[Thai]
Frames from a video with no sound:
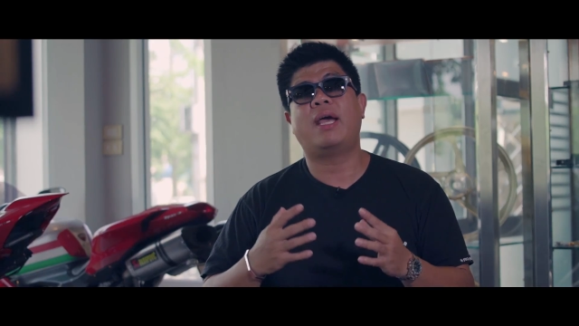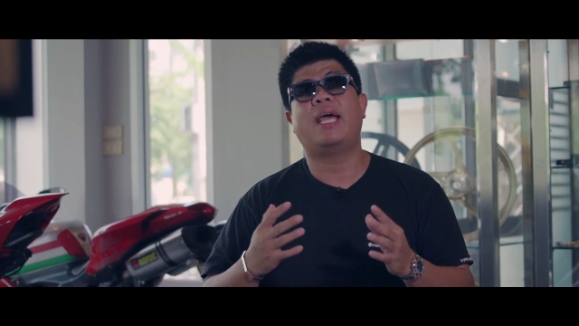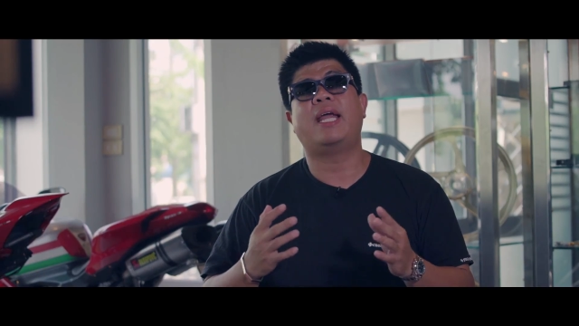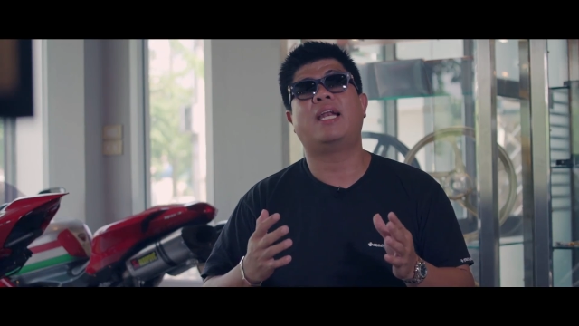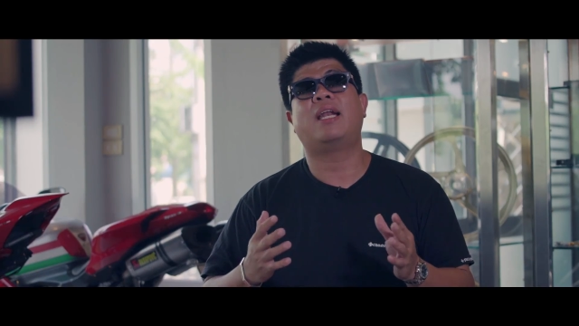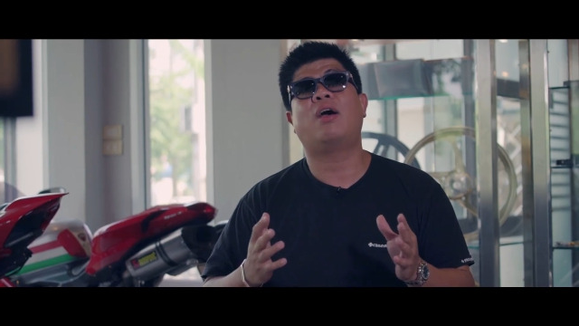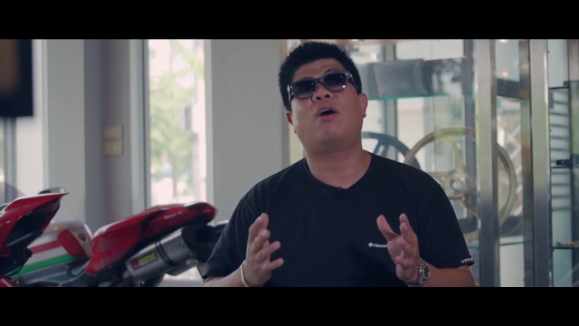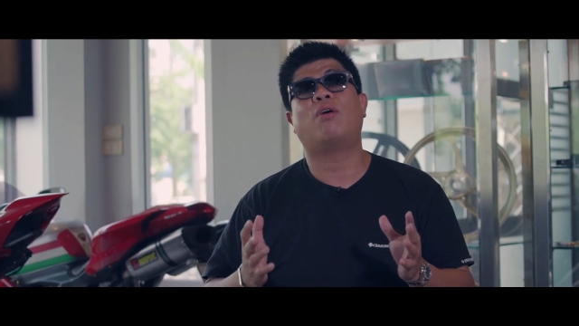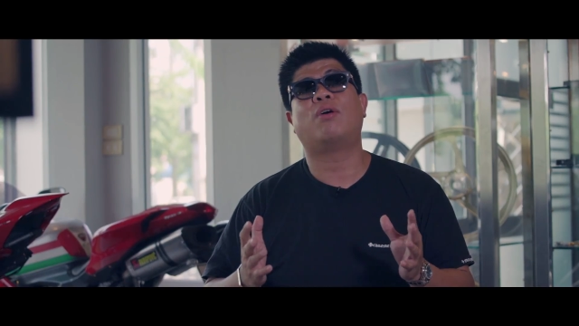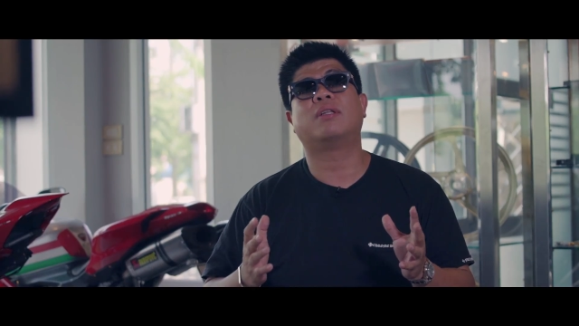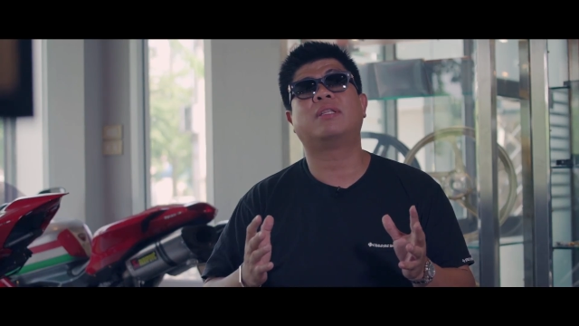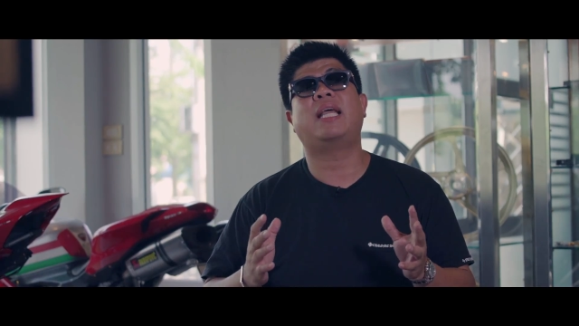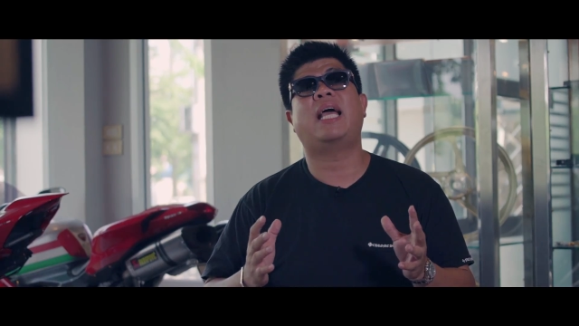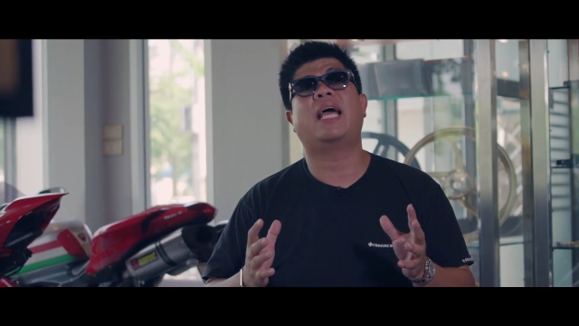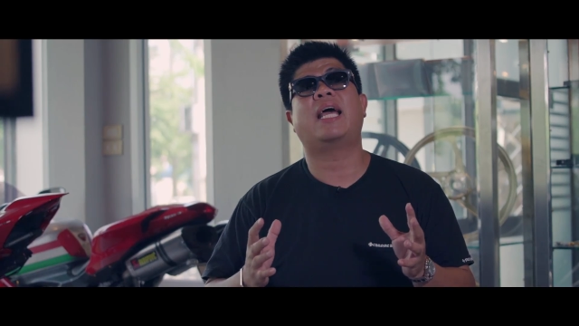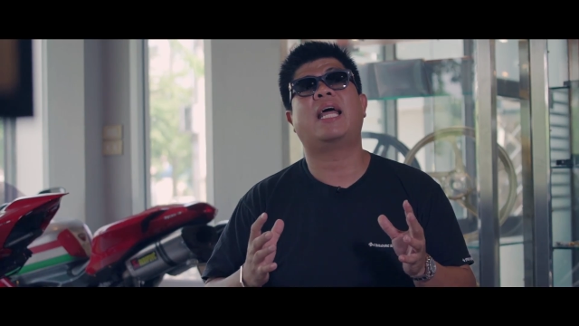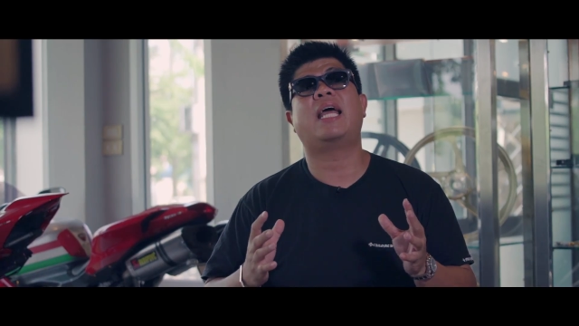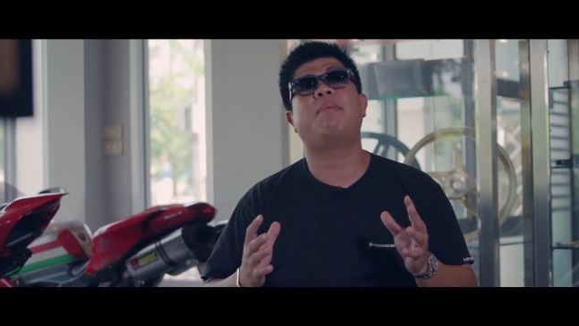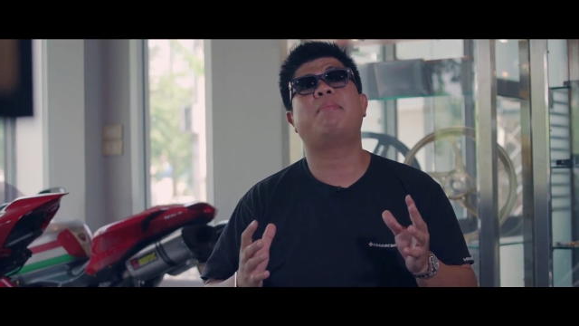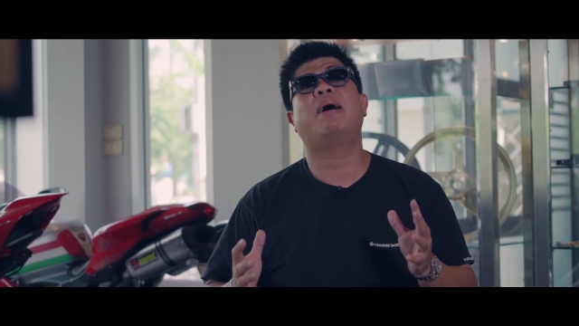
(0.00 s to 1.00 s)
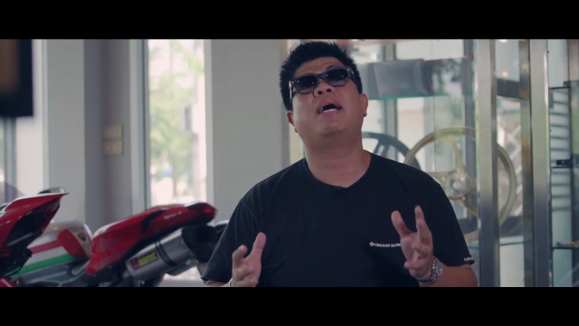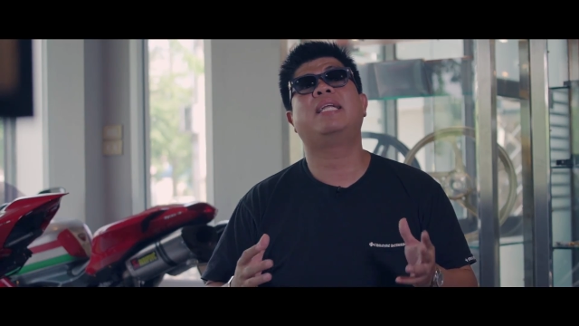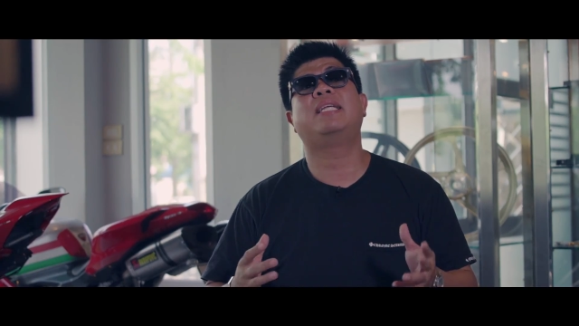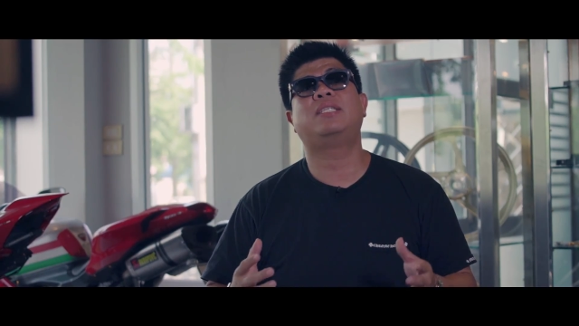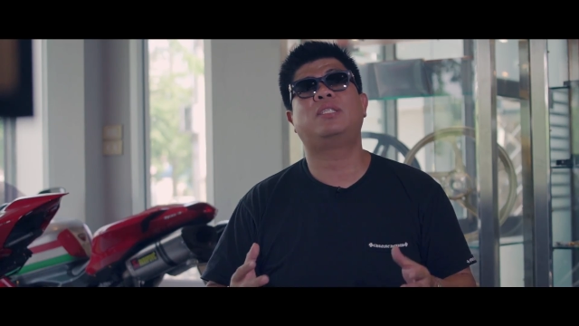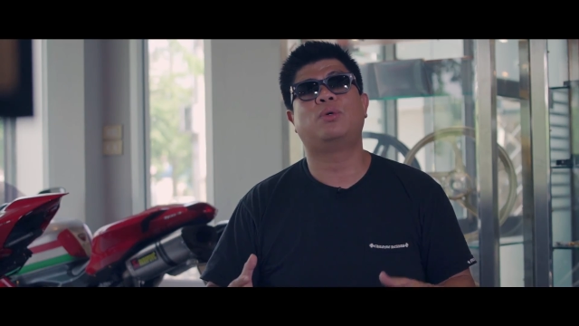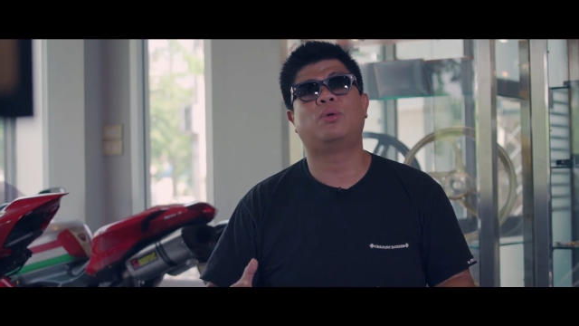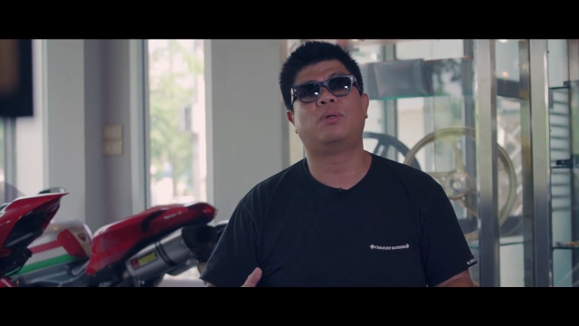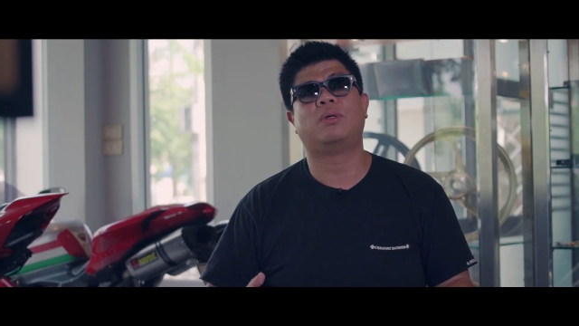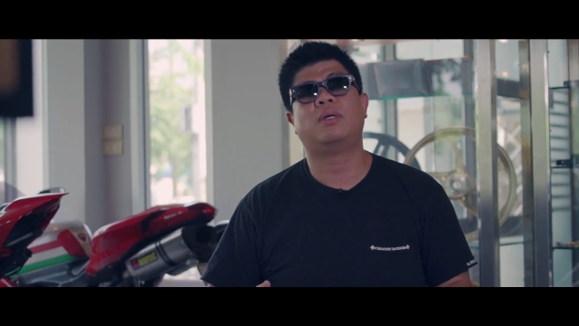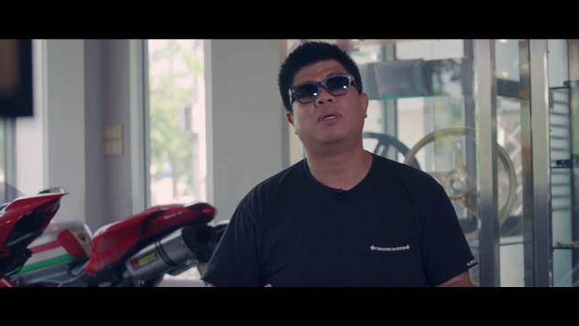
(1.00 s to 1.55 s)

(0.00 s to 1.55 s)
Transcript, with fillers: เห็นของแต่งให้มากที่สุด